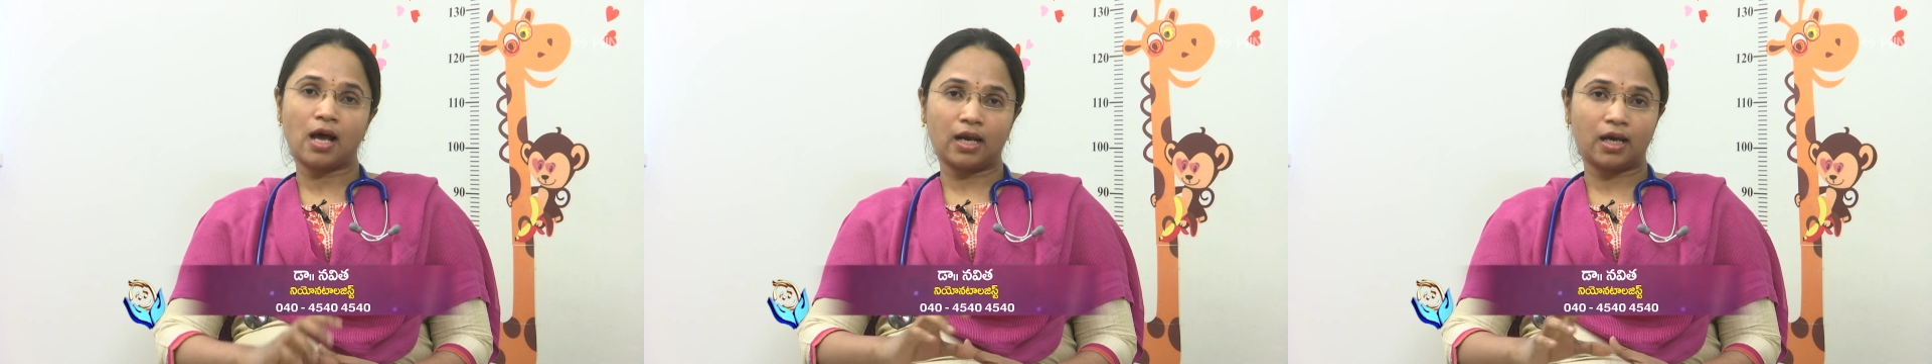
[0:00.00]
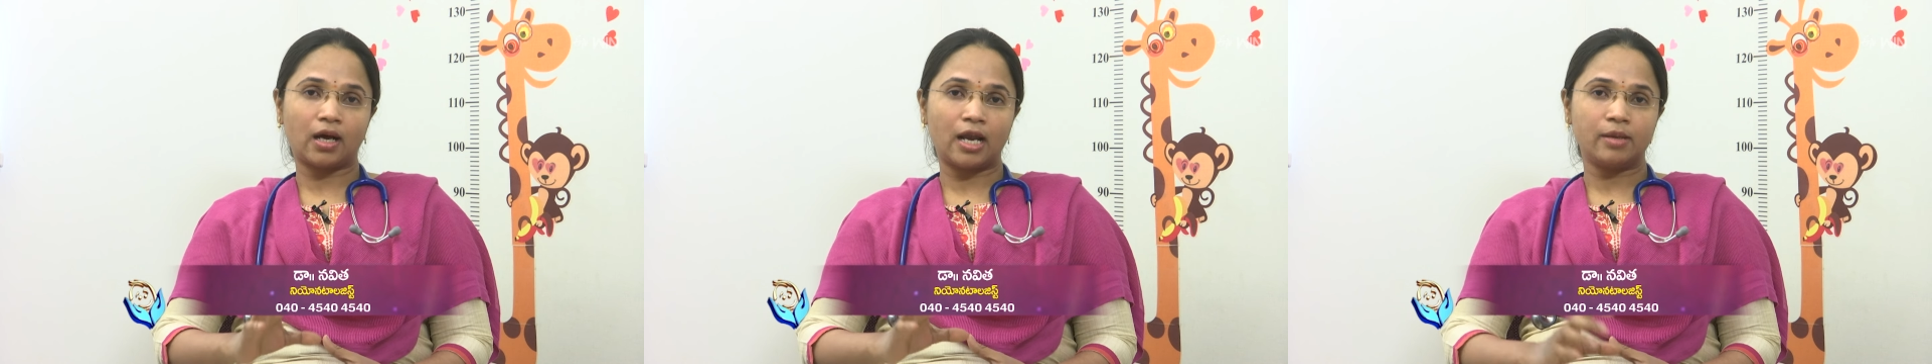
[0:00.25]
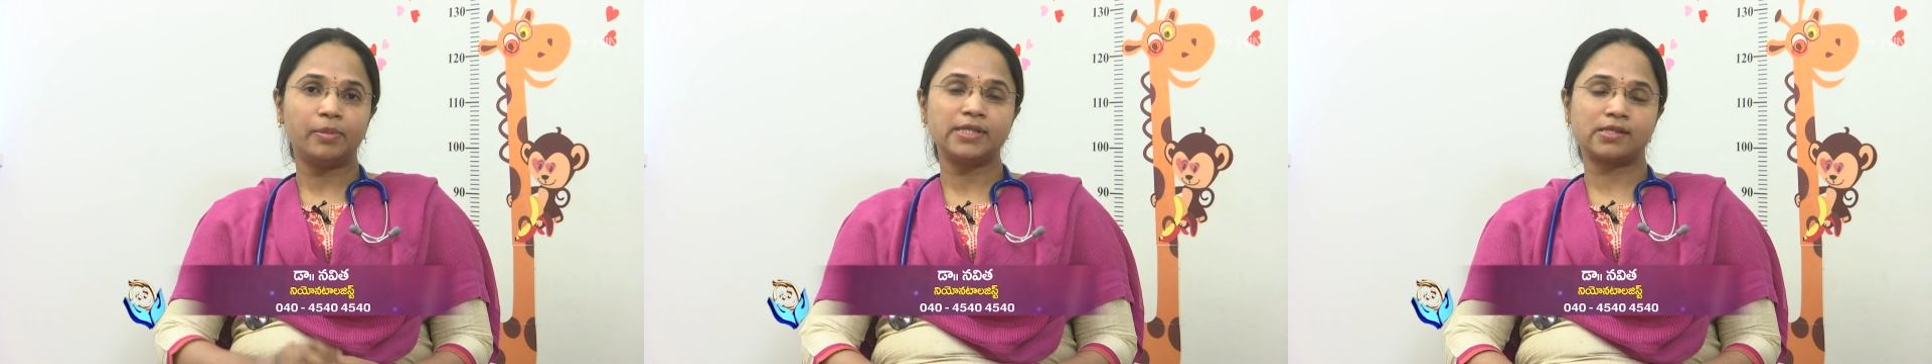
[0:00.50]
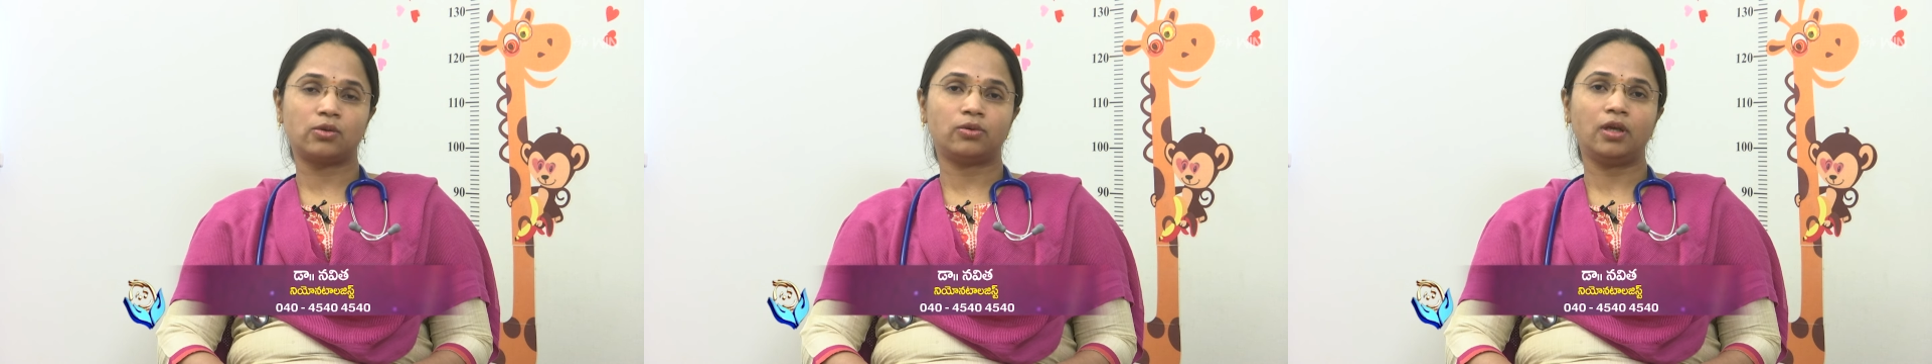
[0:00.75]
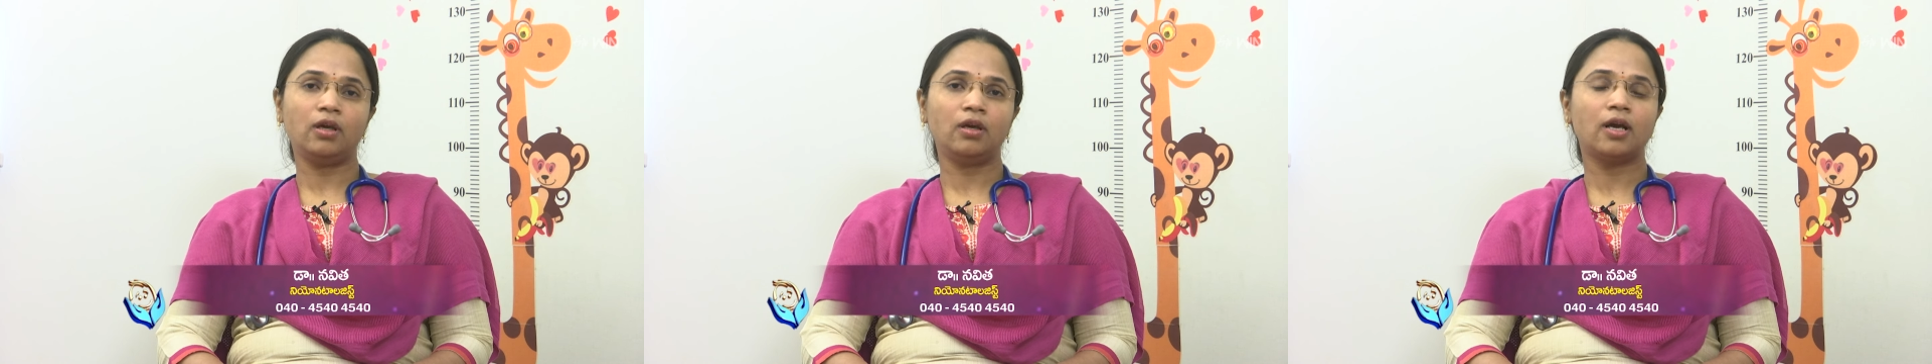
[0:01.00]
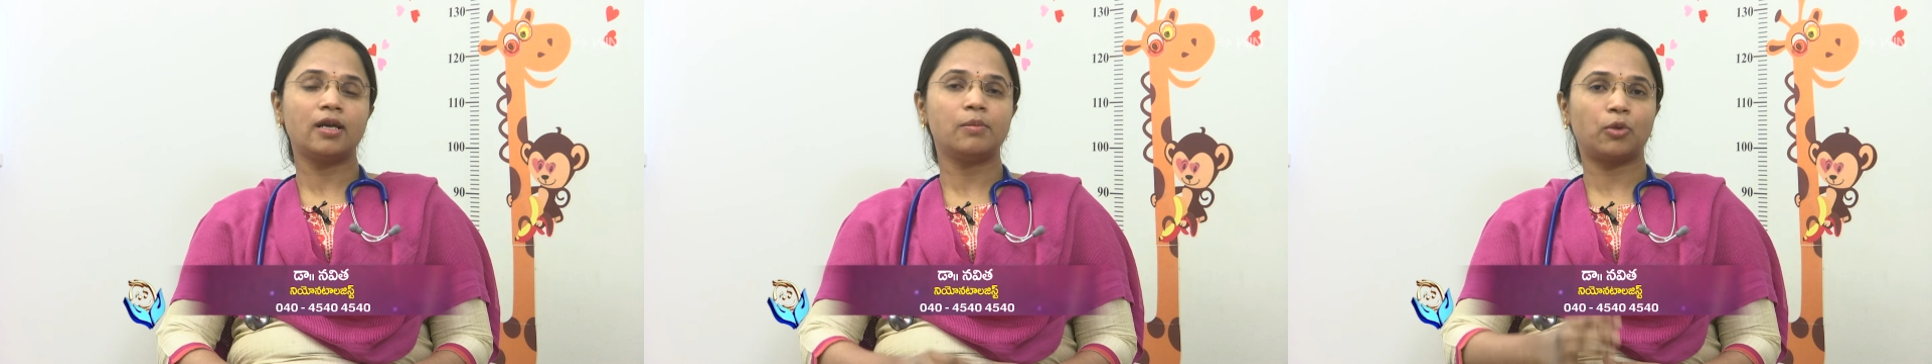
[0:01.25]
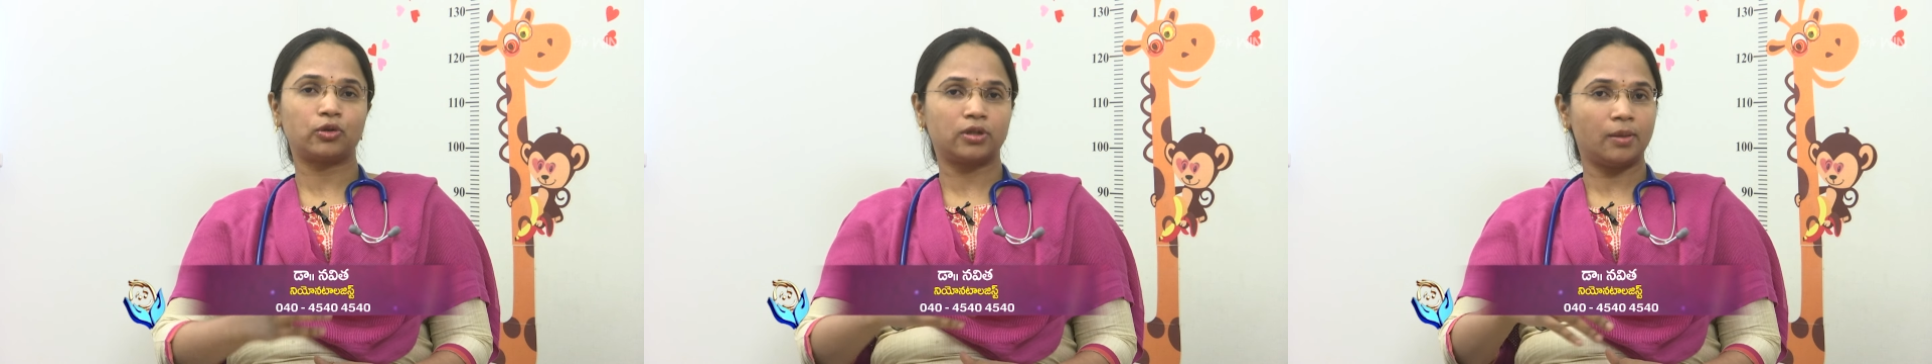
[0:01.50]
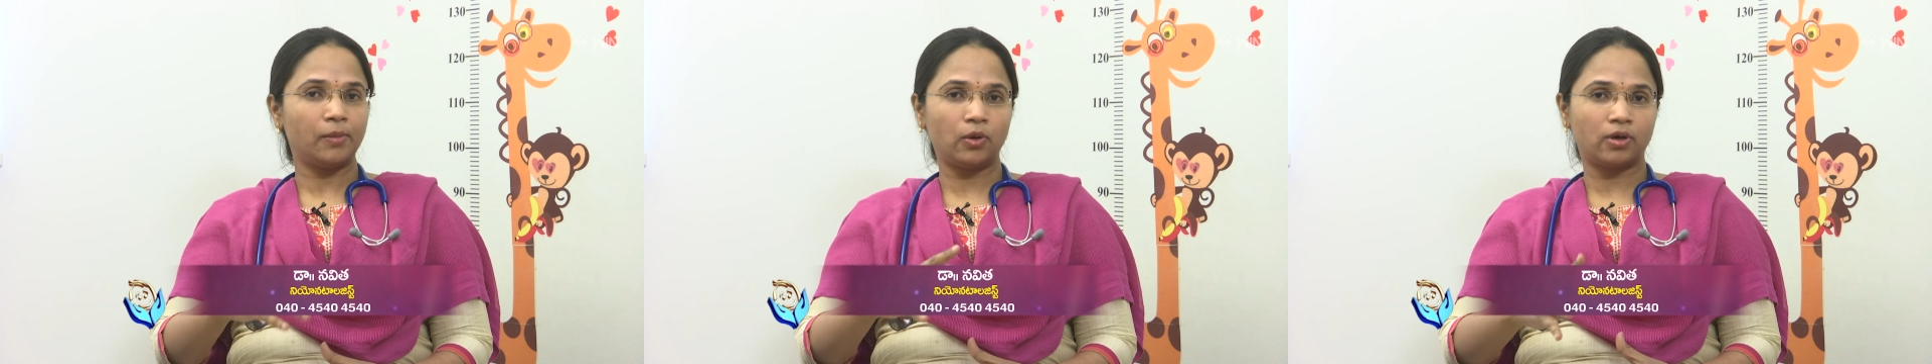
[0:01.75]
అలా అనిపిస్తుంది కానీ
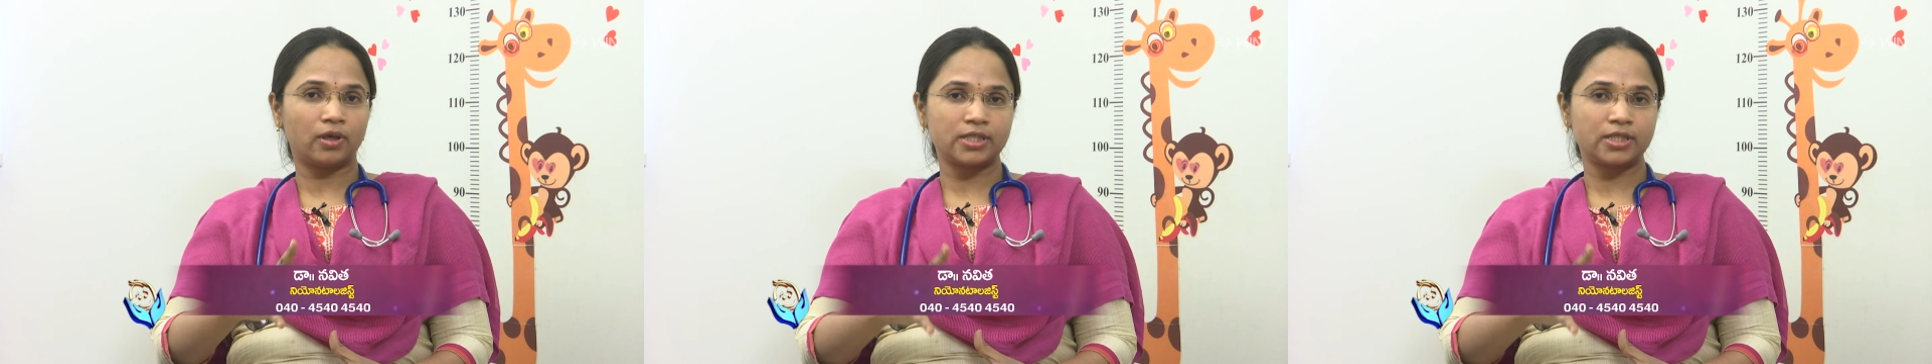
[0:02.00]
మొత్తము